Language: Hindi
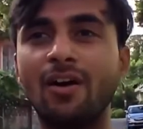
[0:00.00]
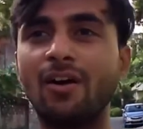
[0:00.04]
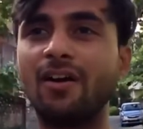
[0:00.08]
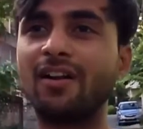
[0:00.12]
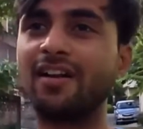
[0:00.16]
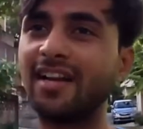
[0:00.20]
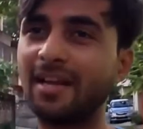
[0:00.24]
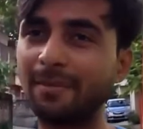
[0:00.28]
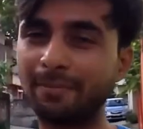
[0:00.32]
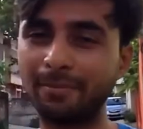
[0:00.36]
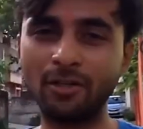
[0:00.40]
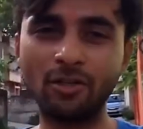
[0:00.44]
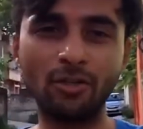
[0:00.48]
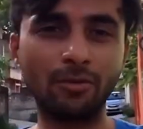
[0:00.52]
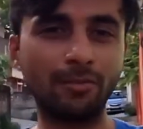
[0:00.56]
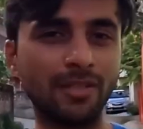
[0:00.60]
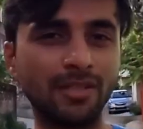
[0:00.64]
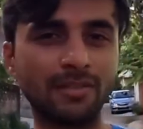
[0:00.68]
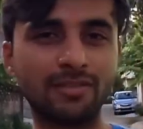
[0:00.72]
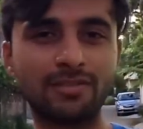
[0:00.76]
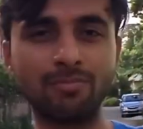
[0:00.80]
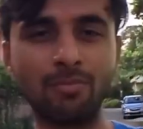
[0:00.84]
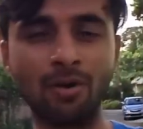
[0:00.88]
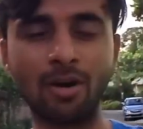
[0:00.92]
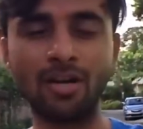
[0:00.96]
और रैपिडो
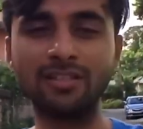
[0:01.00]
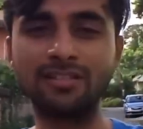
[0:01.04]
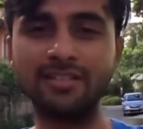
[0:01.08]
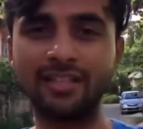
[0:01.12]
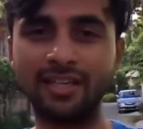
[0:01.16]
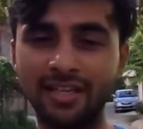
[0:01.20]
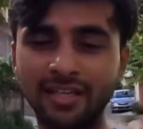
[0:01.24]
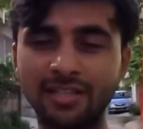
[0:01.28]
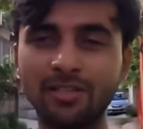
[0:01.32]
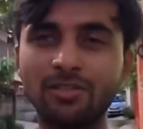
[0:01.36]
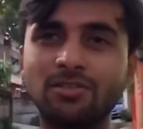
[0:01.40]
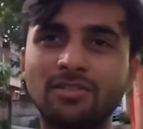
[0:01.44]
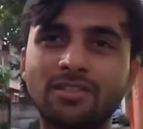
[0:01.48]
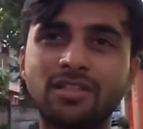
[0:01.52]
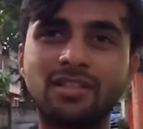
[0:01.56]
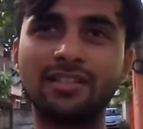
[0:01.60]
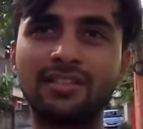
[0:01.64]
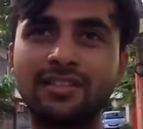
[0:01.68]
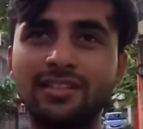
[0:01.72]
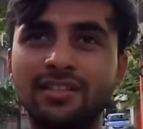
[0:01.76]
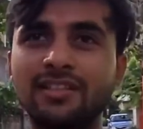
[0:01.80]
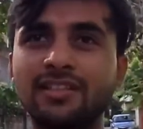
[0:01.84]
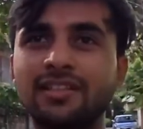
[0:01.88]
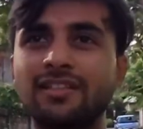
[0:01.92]
भी बहुत ज़्यादा यूज़ करते